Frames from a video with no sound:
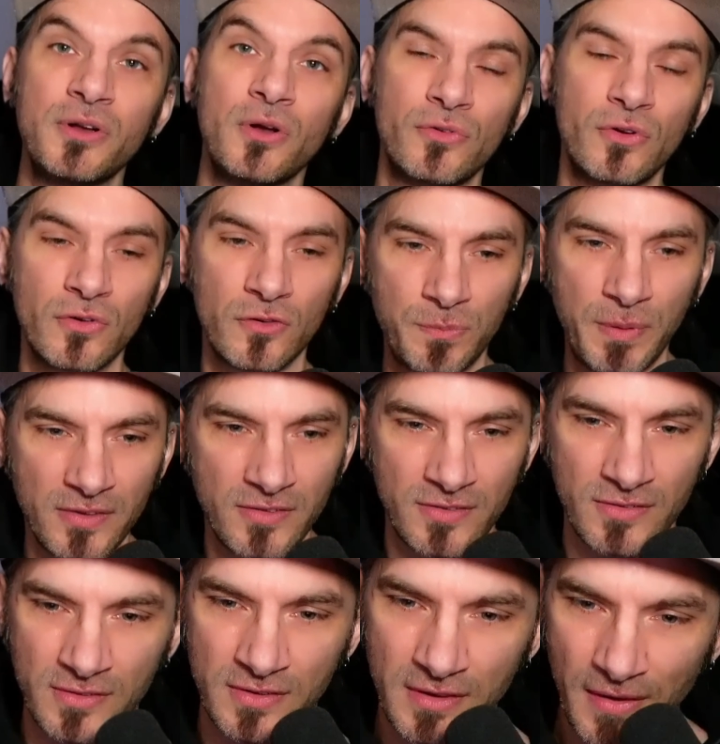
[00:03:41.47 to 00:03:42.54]
il le transperce
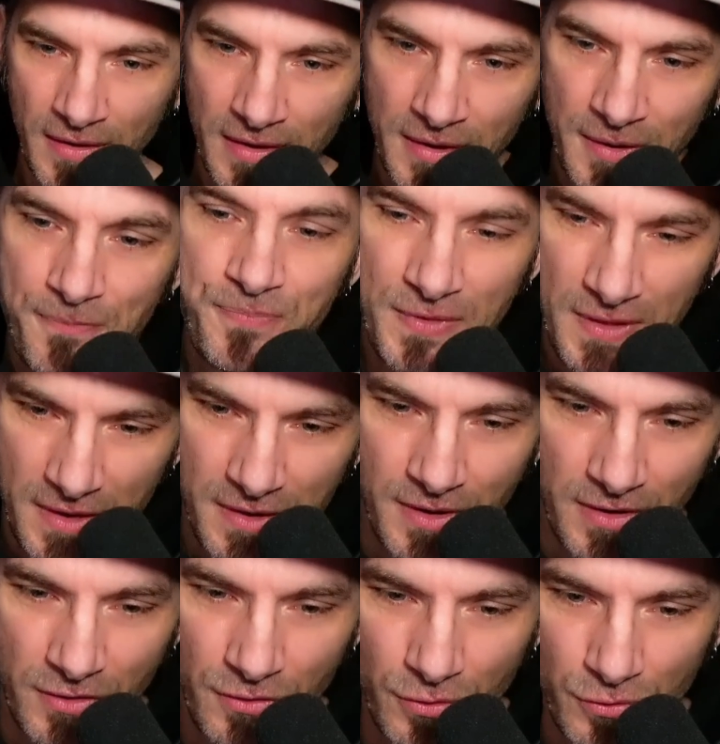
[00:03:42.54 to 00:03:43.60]
ici. Bah,
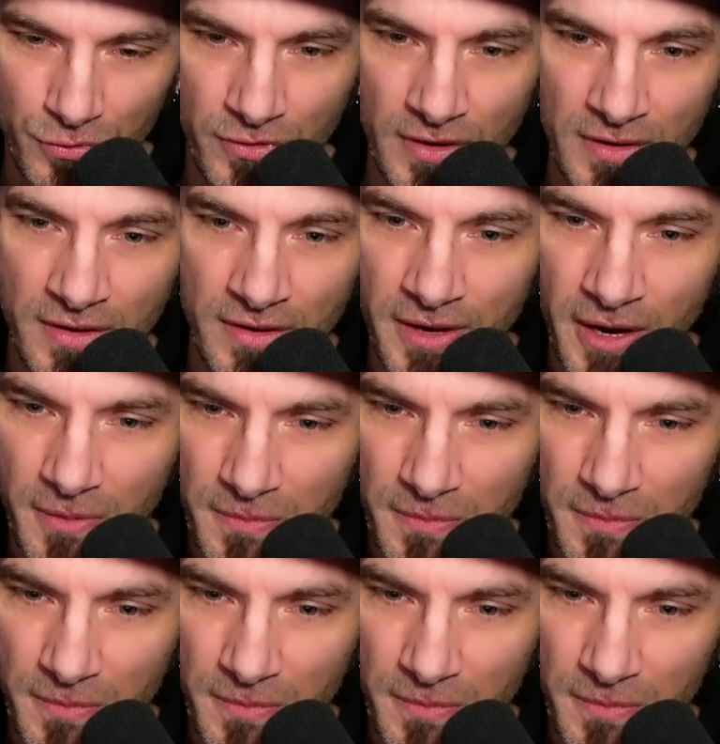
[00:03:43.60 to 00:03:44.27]
c'est surtout ça le délire.